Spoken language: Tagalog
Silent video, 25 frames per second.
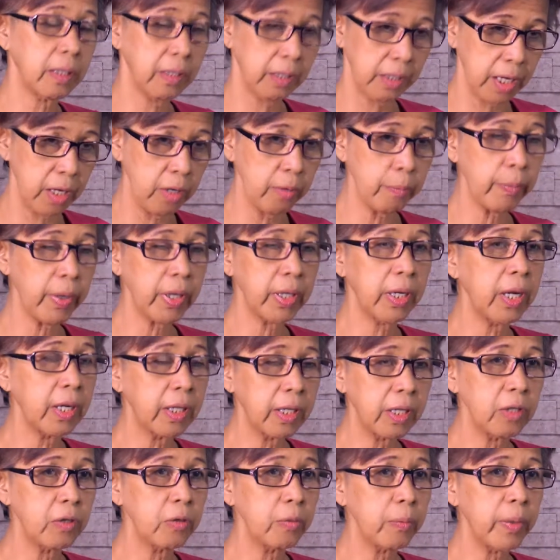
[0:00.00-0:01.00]
Ngayon, pag
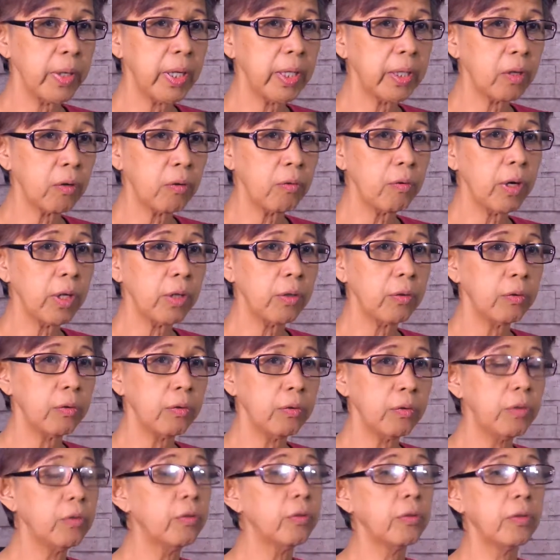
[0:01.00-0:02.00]
nag-rejuvenate ako
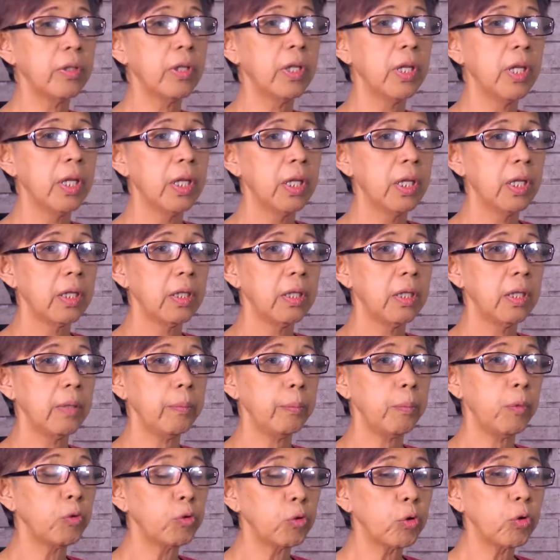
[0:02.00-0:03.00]
ngayon, yun,
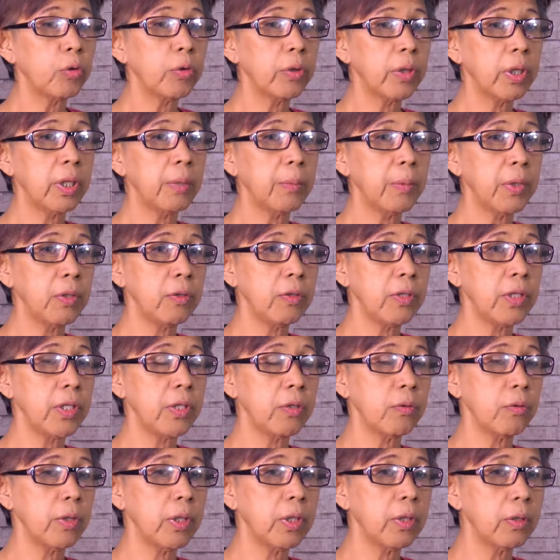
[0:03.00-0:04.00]
Putol ko na naman yung
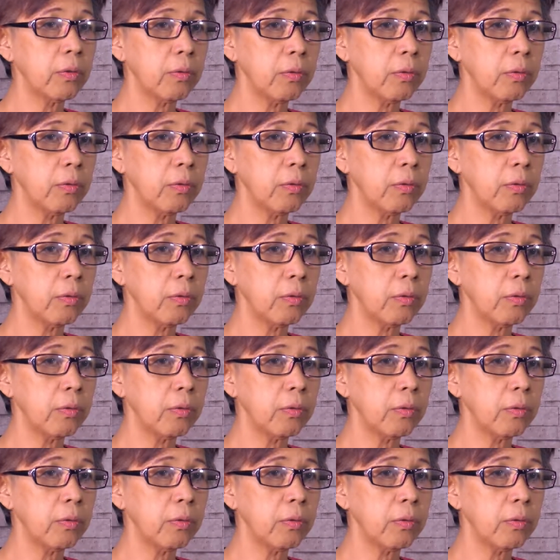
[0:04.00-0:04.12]
insulin